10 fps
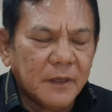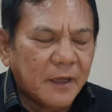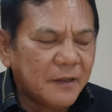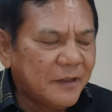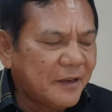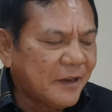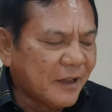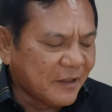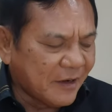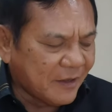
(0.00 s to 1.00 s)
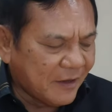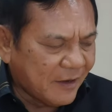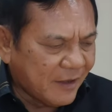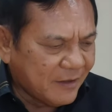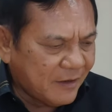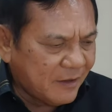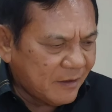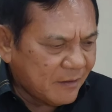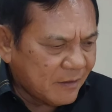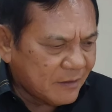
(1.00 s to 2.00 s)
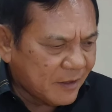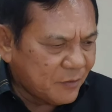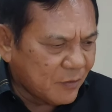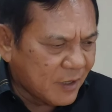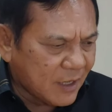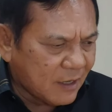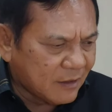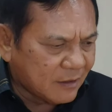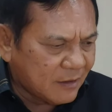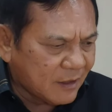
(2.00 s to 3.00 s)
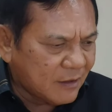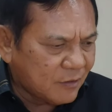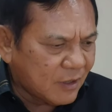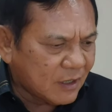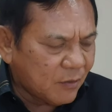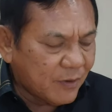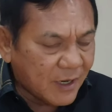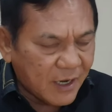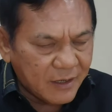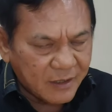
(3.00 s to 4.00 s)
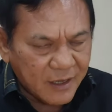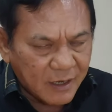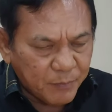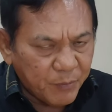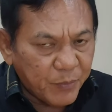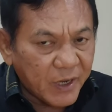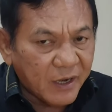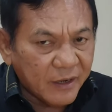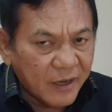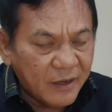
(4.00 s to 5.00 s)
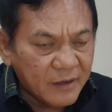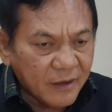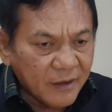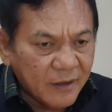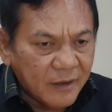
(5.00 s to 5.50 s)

Ya inilah kira-kira ya. Jadi saya juga nggak ngerti kan itu kan kewenangan di tangan pimpinannya